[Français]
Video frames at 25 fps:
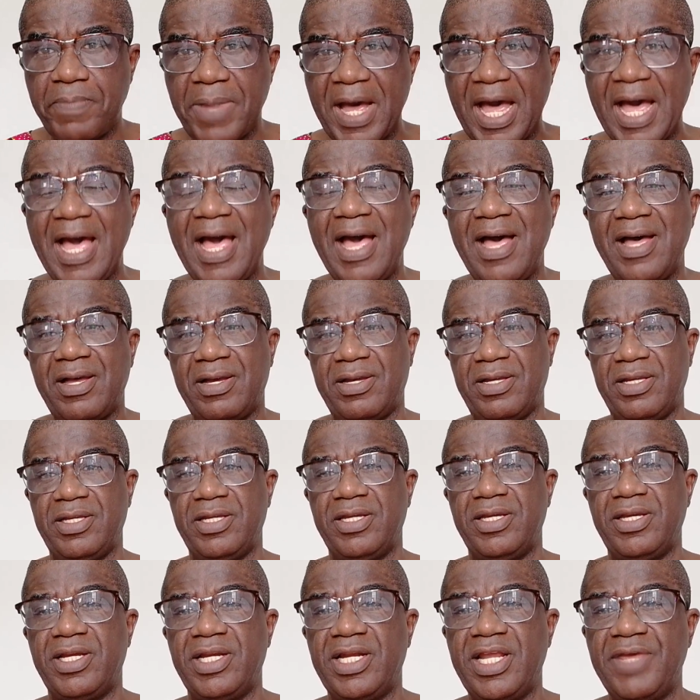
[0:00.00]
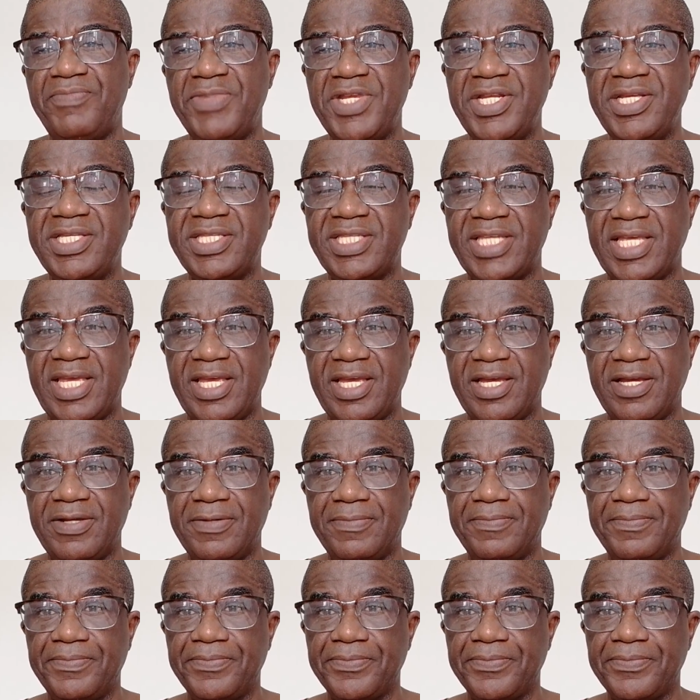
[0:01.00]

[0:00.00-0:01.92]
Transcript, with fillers: par les militaires.